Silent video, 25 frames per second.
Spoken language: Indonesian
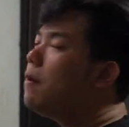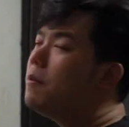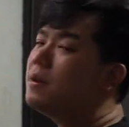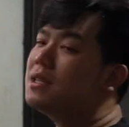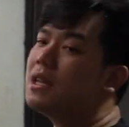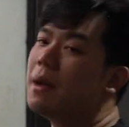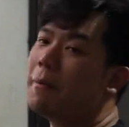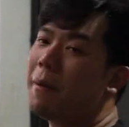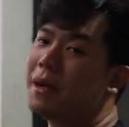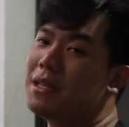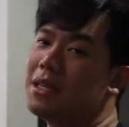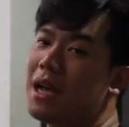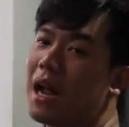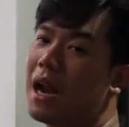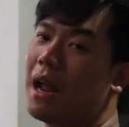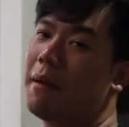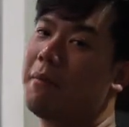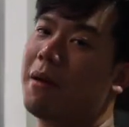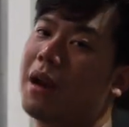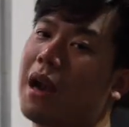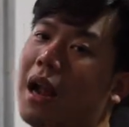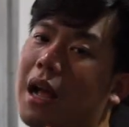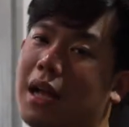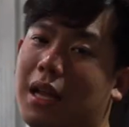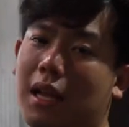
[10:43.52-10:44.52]
gak bisa panjang
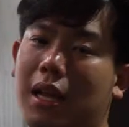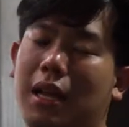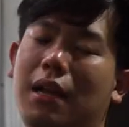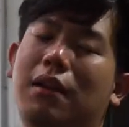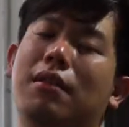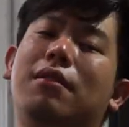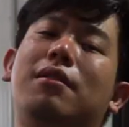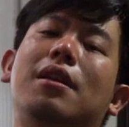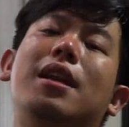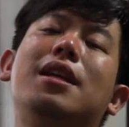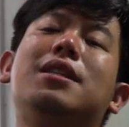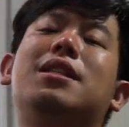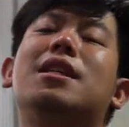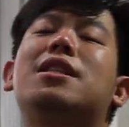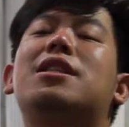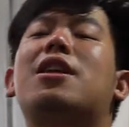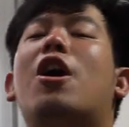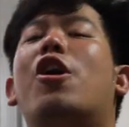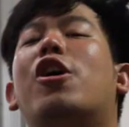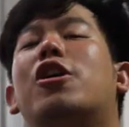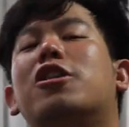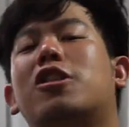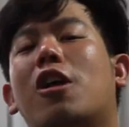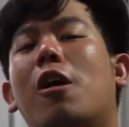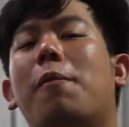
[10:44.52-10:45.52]
lebar lagi. This is
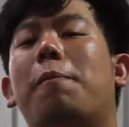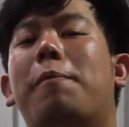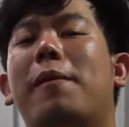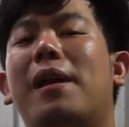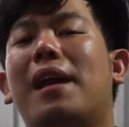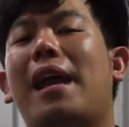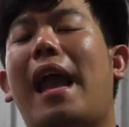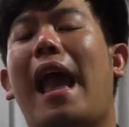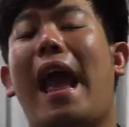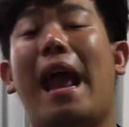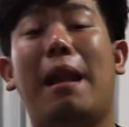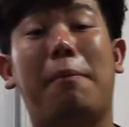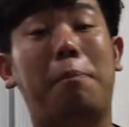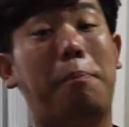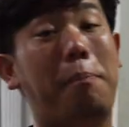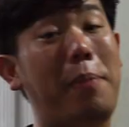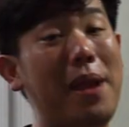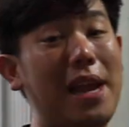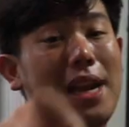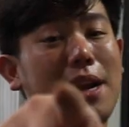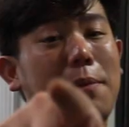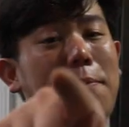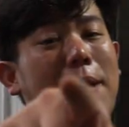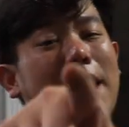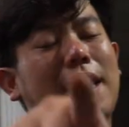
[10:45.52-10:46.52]
our topic and
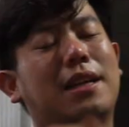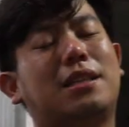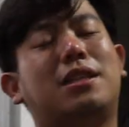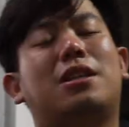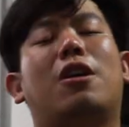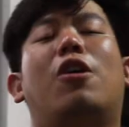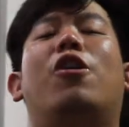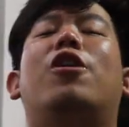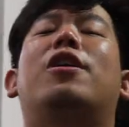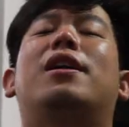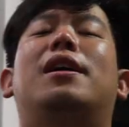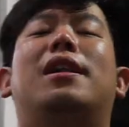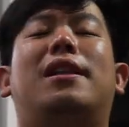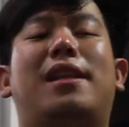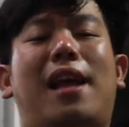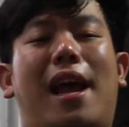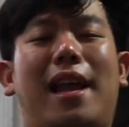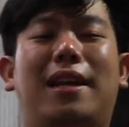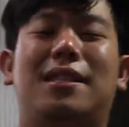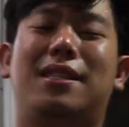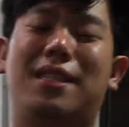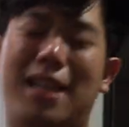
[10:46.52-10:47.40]
be the best on Earth guys.